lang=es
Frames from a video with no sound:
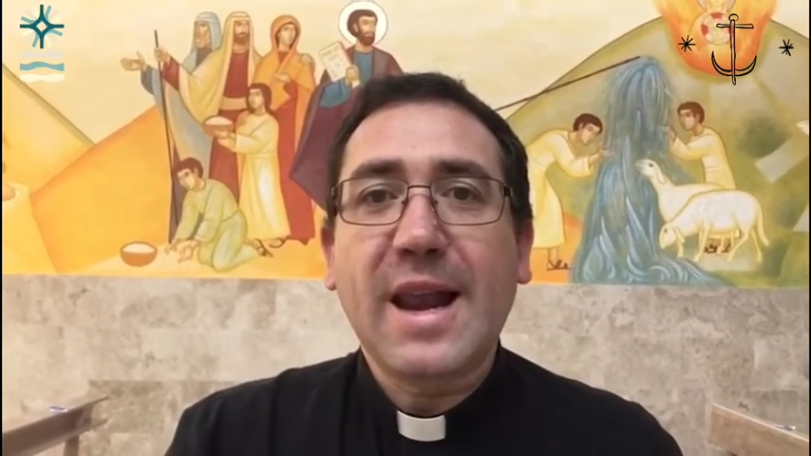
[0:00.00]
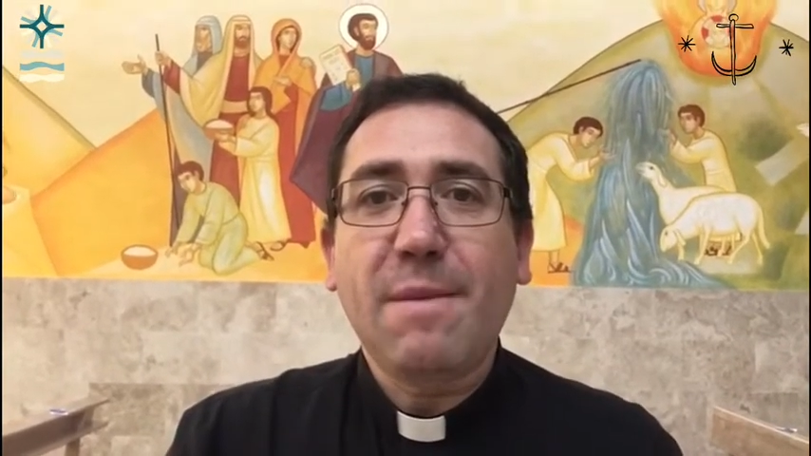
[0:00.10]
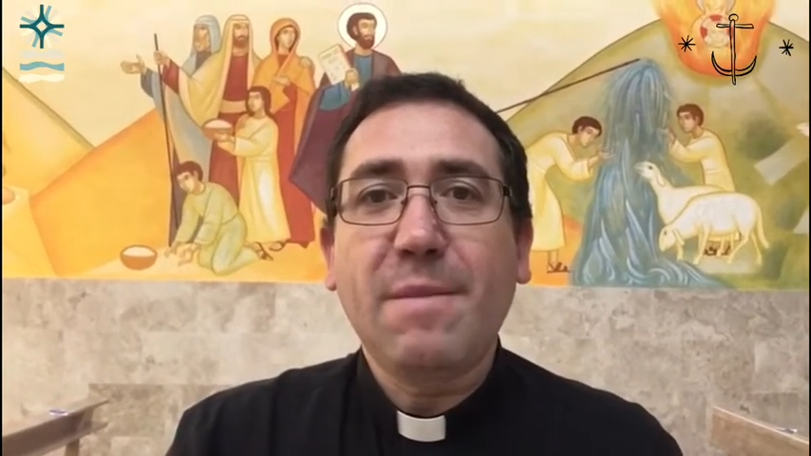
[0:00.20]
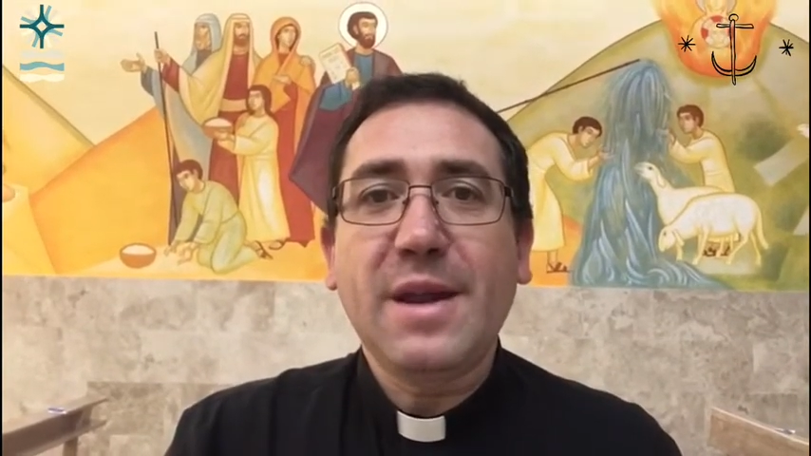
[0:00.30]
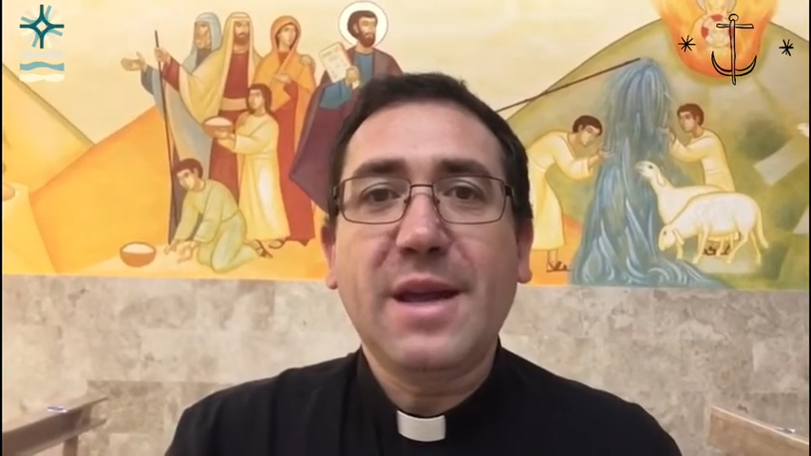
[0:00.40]

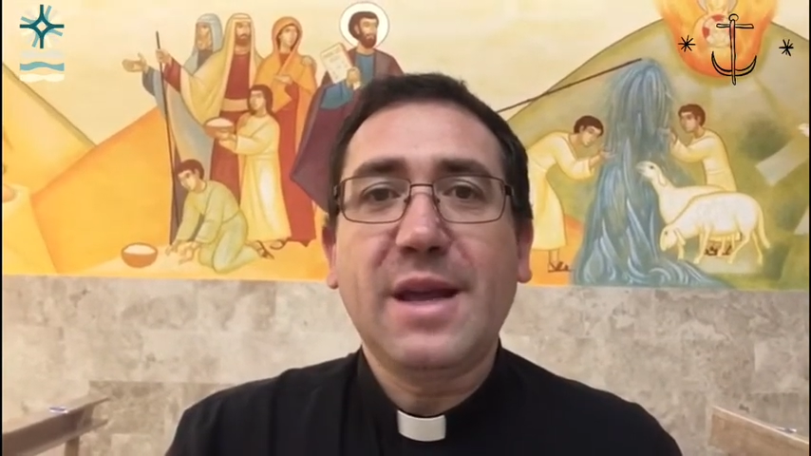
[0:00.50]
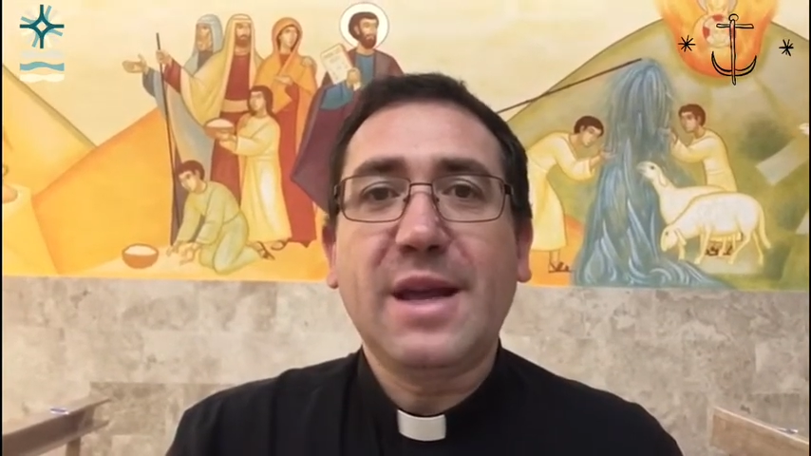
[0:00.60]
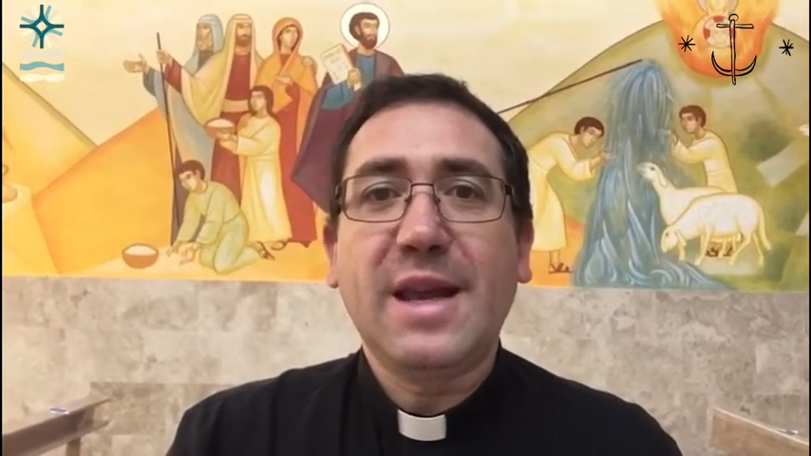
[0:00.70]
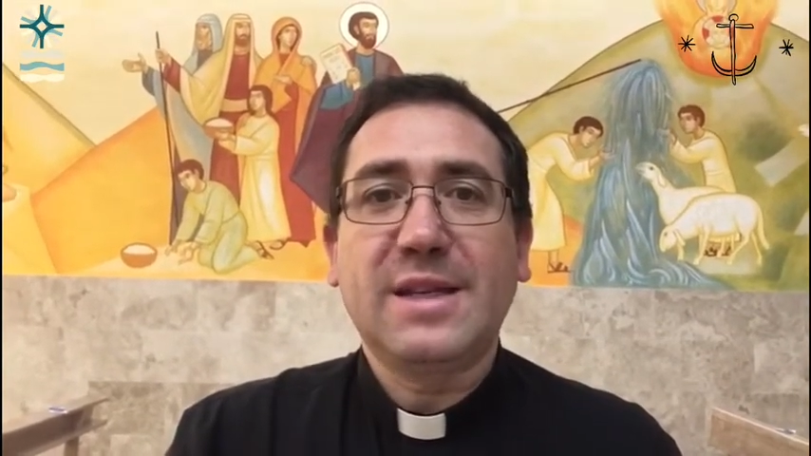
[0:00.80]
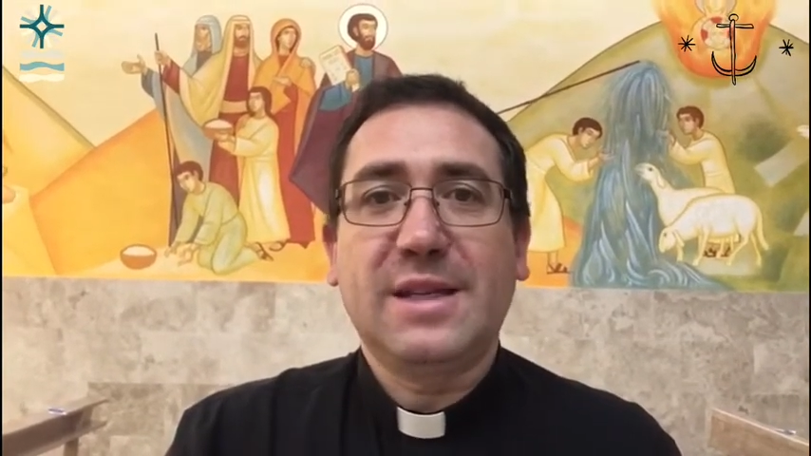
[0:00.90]
hambre y
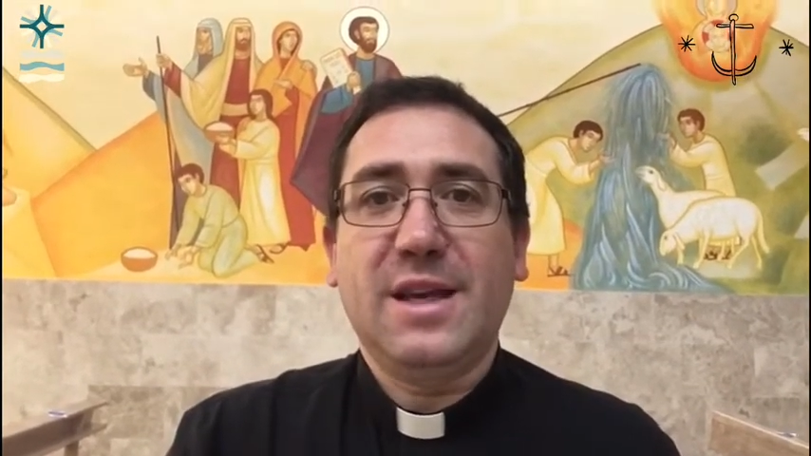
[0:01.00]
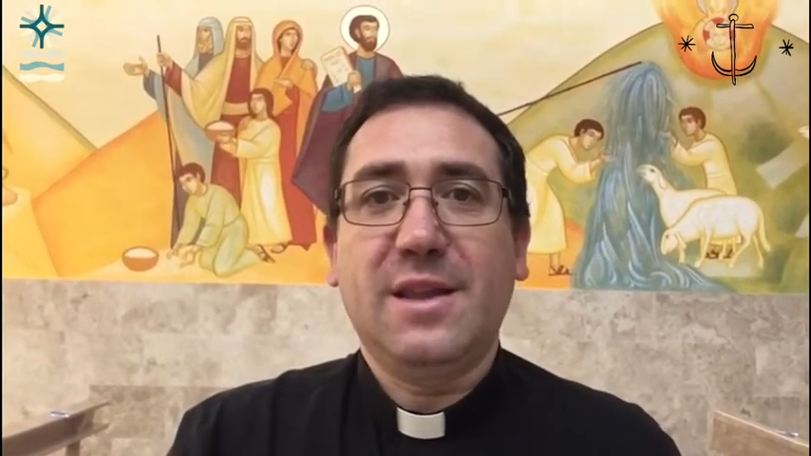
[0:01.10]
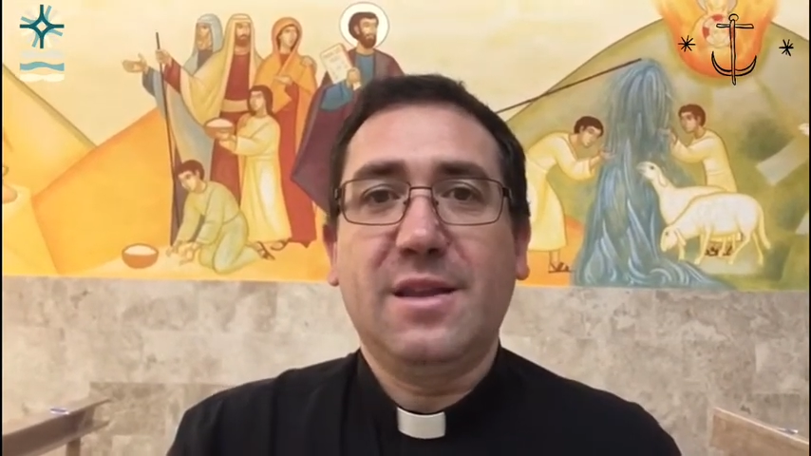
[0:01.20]
la sed.